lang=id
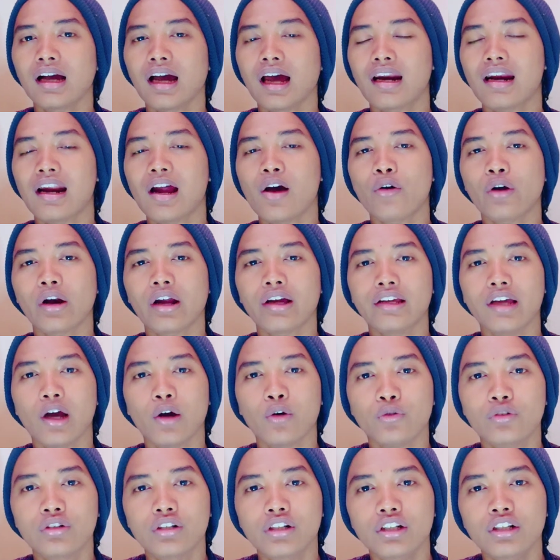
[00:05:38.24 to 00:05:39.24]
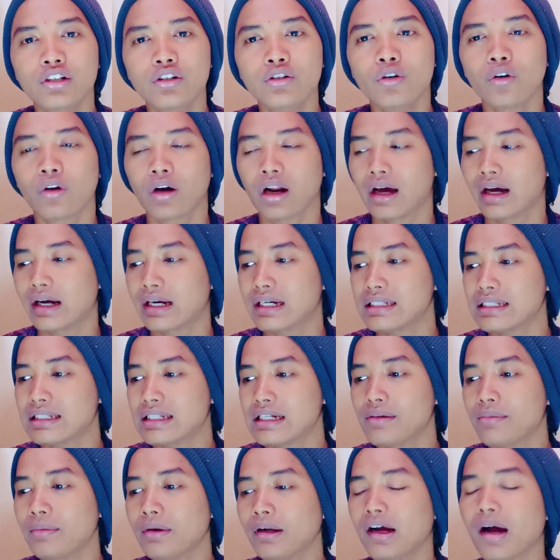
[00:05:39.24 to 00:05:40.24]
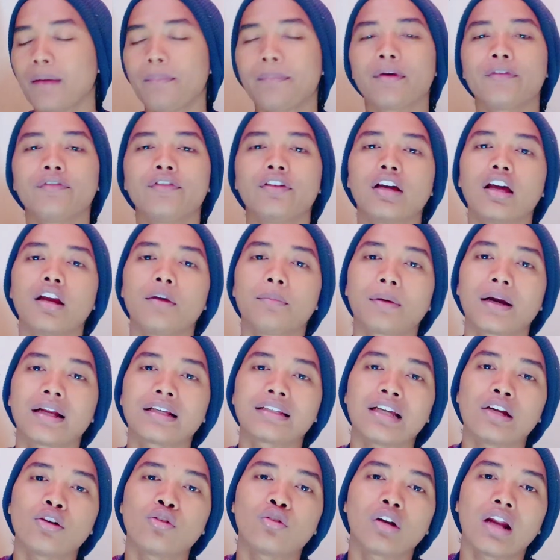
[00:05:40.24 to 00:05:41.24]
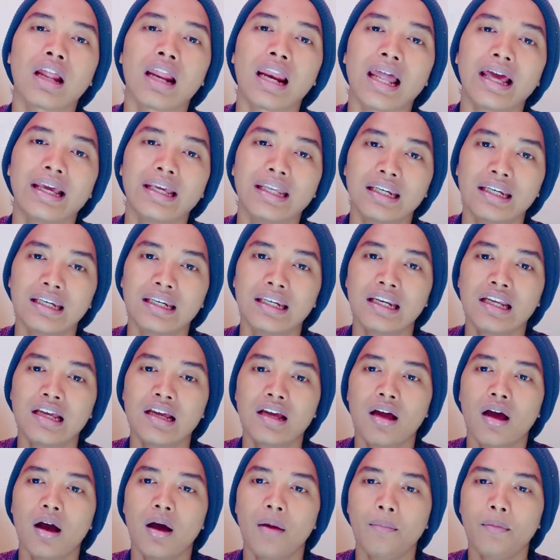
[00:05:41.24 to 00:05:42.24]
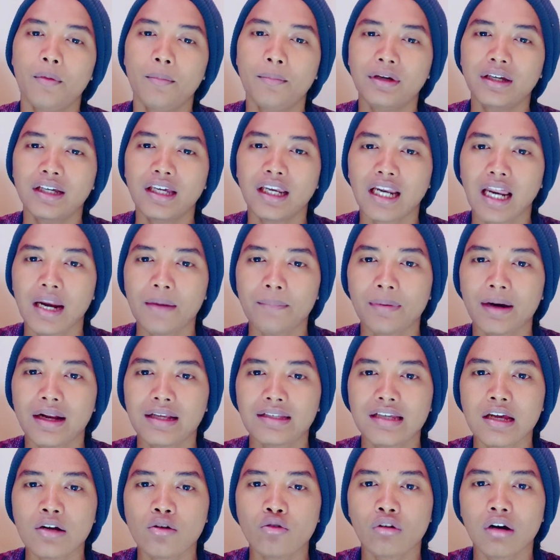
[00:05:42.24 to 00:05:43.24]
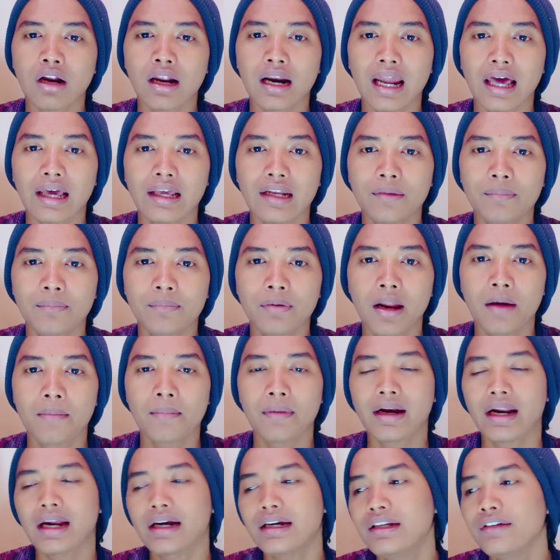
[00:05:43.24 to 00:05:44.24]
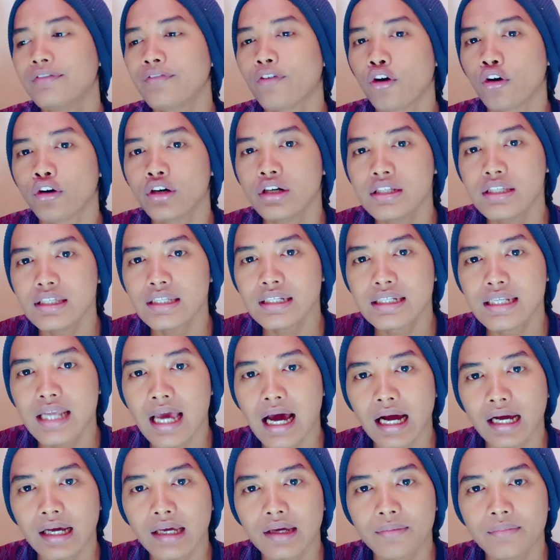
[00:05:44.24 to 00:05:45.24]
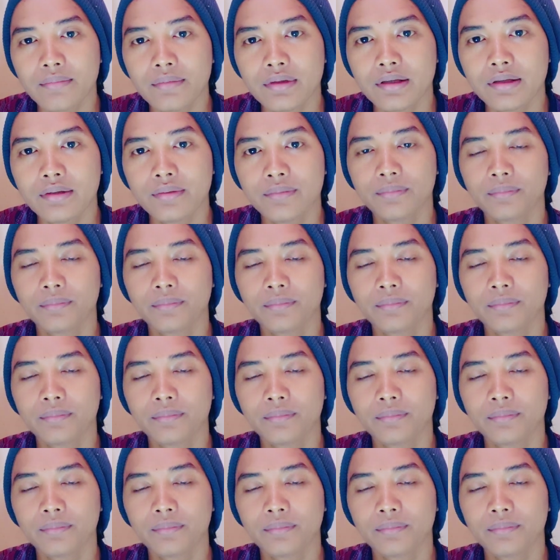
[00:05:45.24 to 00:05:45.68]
Karena orang Yahudi, orang Kristen mereka berpikir perasaan orang lain, memikirkan perasaan orang lain bila mana difonis dihakimi.